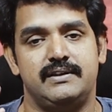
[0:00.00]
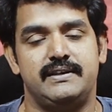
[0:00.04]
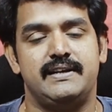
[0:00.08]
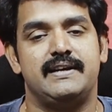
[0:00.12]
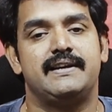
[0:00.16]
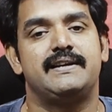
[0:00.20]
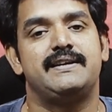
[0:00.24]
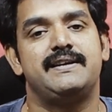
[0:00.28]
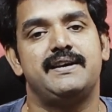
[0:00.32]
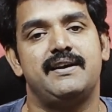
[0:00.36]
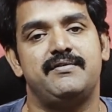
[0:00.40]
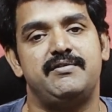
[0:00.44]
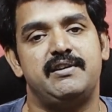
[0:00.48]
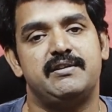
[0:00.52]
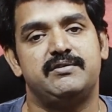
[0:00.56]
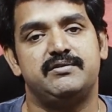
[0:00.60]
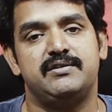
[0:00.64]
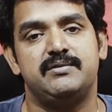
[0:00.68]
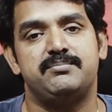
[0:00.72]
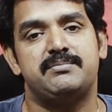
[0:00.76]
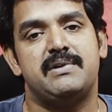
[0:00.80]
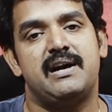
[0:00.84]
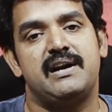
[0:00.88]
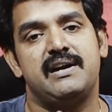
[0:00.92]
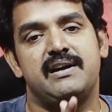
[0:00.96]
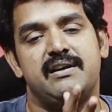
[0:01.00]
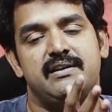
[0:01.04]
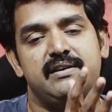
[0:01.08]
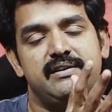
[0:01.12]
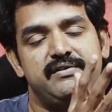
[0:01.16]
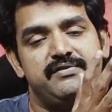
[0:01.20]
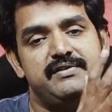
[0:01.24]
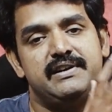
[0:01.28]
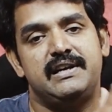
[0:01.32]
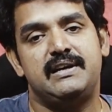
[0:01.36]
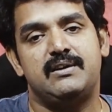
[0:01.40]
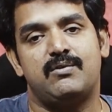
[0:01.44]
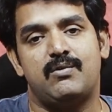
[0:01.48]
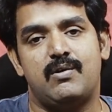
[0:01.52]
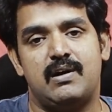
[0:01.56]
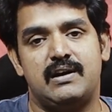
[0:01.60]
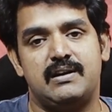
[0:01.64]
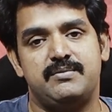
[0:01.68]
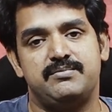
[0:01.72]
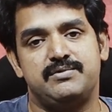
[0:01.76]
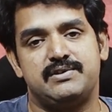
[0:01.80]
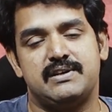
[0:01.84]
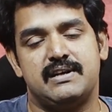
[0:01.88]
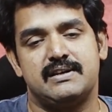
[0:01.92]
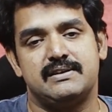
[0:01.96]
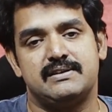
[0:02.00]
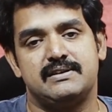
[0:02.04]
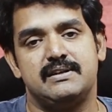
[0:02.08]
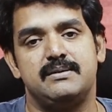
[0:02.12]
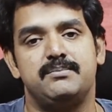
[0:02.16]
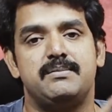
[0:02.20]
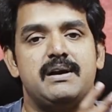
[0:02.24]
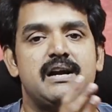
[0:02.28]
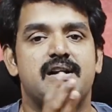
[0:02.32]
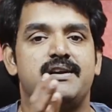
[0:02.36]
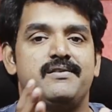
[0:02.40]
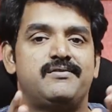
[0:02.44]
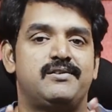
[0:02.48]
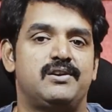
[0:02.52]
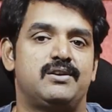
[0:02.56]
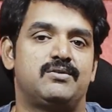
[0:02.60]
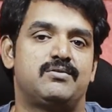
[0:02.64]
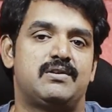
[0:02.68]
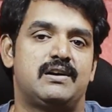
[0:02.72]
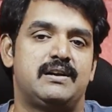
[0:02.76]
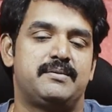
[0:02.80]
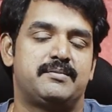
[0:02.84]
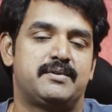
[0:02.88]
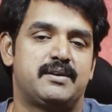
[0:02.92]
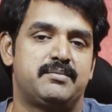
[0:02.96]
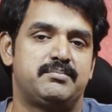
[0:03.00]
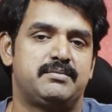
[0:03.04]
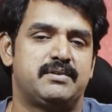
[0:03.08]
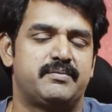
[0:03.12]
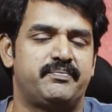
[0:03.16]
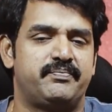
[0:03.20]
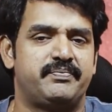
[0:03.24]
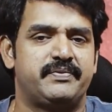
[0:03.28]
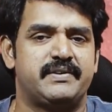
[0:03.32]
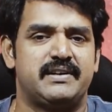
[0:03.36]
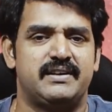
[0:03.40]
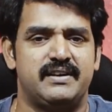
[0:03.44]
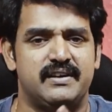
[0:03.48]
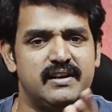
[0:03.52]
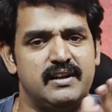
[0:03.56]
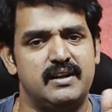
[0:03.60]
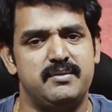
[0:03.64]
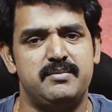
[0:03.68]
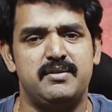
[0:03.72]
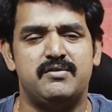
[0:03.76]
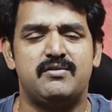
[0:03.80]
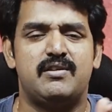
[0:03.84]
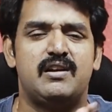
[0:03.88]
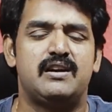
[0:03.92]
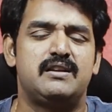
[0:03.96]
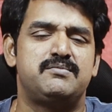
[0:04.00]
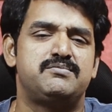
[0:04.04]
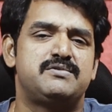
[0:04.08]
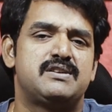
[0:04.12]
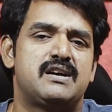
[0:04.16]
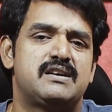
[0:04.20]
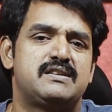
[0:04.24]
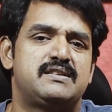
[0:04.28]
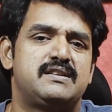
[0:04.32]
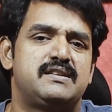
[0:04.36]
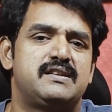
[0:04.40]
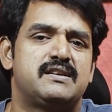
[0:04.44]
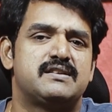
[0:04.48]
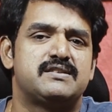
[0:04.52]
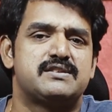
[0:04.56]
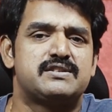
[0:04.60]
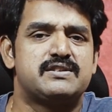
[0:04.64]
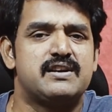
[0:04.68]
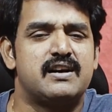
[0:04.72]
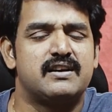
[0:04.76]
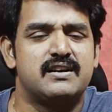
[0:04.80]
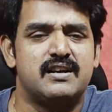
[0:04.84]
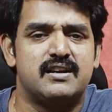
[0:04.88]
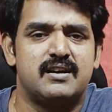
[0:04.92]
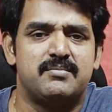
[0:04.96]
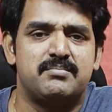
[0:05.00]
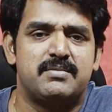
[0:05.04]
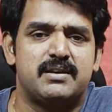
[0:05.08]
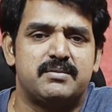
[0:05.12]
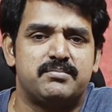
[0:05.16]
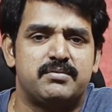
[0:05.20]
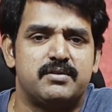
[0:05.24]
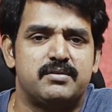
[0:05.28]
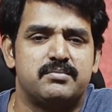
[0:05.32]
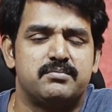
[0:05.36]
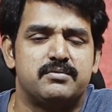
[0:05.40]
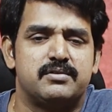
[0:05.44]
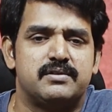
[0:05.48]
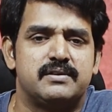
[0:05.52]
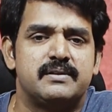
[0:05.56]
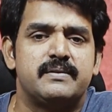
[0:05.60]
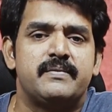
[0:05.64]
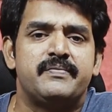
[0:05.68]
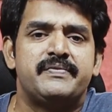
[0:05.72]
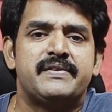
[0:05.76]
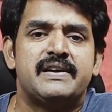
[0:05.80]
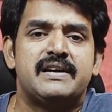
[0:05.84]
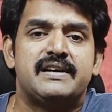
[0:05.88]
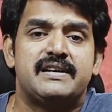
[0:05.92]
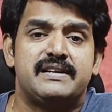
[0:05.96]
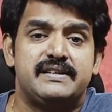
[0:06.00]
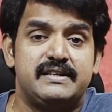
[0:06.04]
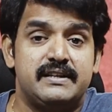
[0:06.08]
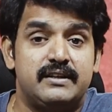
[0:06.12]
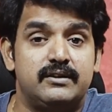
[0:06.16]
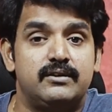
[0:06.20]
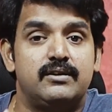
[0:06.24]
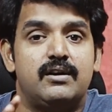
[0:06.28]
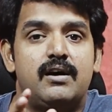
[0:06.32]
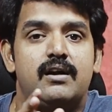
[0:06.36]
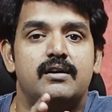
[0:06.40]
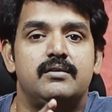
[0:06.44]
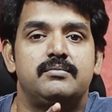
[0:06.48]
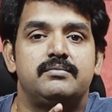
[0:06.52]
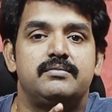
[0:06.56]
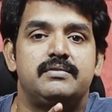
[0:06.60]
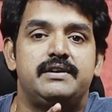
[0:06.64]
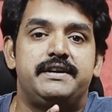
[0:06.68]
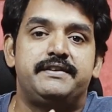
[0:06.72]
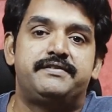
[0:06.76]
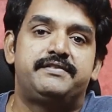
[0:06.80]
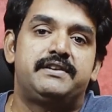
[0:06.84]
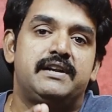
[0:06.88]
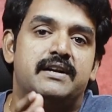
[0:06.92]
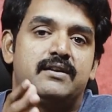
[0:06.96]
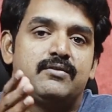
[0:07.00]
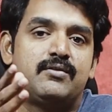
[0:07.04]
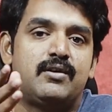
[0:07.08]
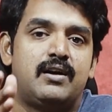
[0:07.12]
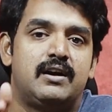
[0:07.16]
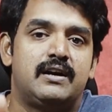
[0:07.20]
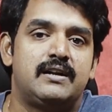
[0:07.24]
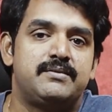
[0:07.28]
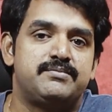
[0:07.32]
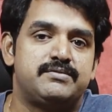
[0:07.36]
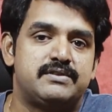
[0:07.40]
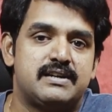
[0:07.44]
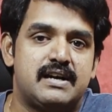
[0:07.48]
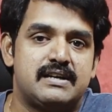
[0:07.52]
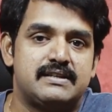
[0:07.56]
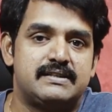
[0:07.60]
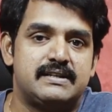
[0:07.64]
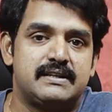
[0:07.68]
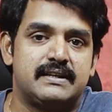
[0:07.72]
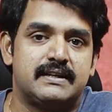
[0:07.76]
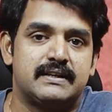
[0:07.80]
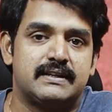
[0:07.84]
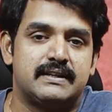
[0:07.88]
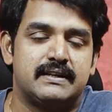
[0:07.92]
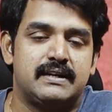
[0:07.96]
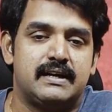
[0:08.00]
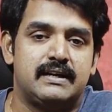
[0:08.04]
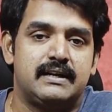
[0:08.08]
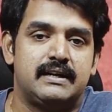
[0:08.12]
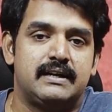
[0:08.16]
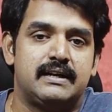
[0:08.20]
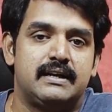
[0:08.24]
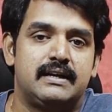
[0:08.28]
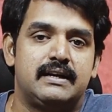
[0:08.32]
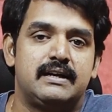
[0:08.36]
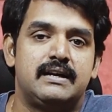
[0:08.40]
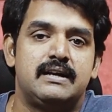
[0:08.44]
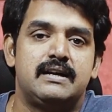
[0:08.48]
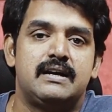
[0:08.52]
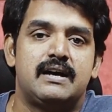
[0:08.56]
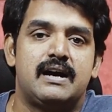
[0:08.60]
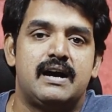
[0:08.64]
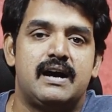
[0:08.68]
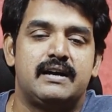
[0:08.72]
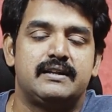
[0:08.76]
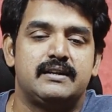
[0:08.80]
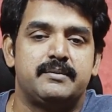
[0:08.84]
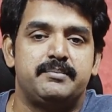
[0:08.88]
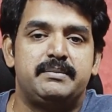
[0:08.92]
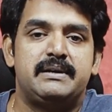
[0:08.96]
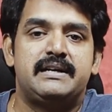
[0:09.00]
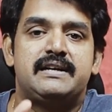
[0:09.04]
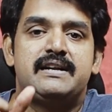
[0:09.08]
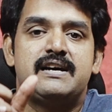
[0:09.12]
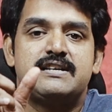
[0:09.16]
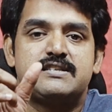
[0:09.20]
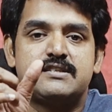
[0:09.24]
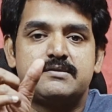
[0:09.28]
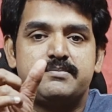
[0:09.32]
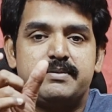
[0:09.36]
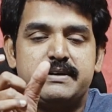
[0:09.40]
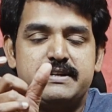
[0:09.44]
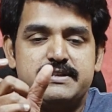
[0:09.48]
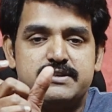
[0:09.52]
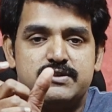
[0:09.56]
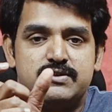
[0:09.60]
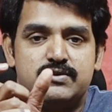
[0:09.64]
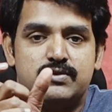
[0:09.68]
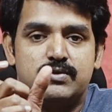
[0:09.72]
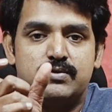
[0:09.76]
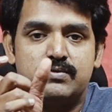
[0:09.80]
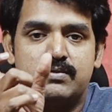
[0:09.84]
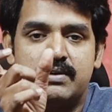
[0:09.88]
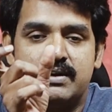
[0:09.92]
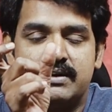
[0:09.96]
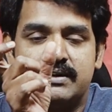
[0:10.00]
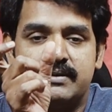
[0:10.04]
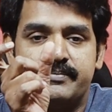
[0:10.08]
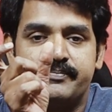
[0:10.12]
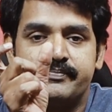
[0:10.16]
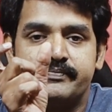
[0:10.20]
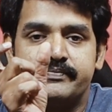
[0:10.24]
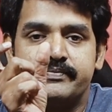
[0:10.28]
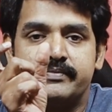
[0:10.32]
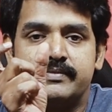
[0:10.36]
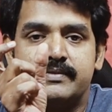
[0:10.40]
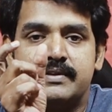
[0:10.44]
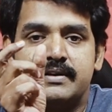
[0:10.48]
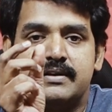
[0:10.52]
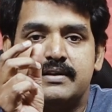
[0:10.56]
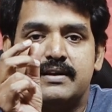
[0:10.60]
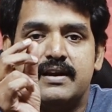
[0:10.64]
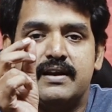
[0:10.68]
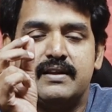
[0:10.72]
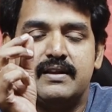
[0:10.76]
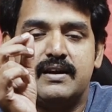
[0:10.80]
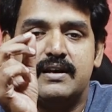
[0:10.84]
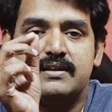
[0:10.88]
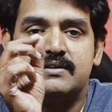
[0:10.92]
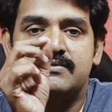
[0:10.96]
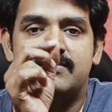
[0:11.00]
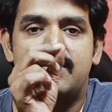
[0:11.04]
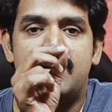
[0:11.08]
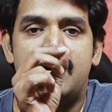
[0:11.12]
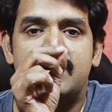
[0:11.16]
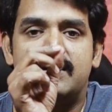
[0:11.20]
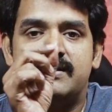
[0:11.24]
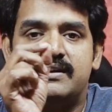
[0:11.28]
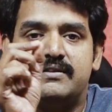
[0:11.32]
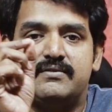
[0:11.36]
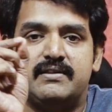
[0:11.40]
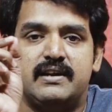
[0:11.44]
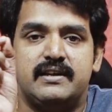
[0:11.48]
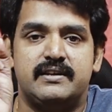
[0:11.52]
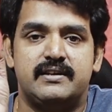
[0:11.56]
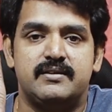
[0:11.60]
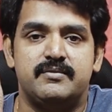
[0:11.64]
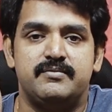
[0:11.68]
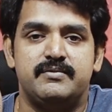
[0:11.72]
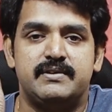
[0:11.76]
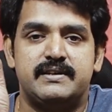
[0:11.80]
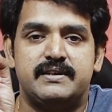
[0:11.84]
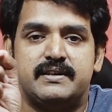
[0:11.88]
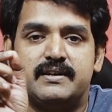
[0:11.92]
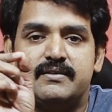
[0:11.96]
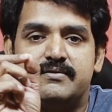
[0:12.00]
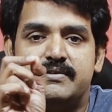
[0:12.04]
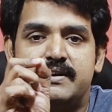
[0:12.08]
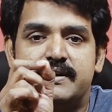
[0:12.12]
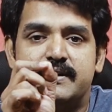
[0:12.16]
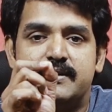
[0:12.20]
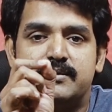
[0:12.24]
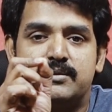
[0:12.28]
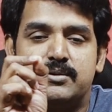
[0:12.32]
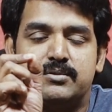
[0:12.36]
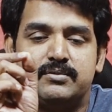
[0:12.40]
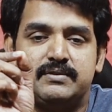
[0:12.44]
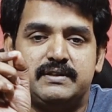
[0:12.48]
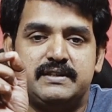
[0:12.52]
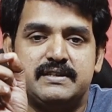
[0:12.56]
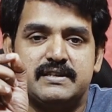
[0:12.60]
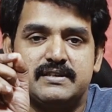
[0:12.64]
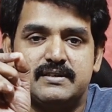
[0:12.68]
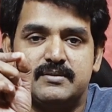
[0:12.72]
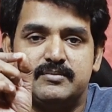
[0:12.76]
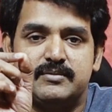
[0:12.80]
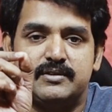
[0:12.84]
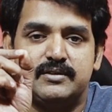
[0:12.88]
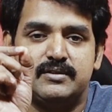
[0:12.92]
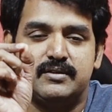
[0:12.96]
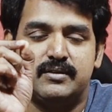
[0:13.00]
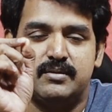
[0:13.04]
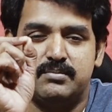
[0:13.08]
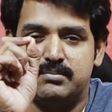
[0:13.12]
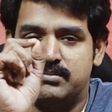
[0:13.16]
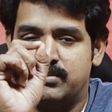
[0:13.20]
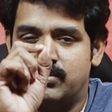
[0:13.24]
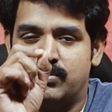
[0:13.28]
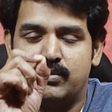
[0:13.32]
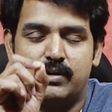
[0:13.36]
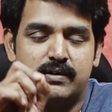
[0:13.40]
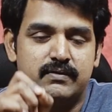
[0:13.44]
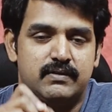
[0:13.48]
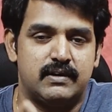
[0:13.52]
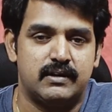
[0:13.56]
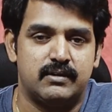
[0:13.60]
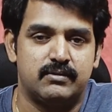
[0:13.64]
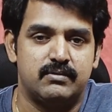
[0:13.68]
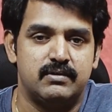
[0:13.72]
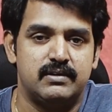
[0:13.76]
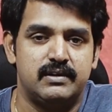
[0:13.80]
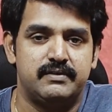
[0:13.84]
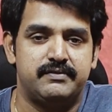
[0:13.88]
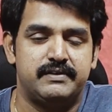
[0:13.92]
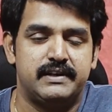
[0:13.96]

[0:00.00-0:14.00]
இயற்கையாகவே வந்து பேங்க் நிஃப்டியில் வால்யூம் ஜாஸ்தி பேங்க் நிஃப்டியில் வால்யூம் கம்மி ரெண்டுலேயுமே வால்யூம் ஜாஸ்தி தான் ஸ்டாக்கை கம்பேர் பண்ணும்போது இருந்தாலும் நிஃப்டியில் வால்யூம் ஜாஸ்திங்கிறதுனால அந்த பிட்டாஸ் பிரைஸ்னு சொல்லுவாங்க அதாவது வாங்குகிற விலைக்கும் விற்கிற விலைக்கும் உள்ள வித்தியாசம் வந்து ரொம்ப குறவாக இருக்கும்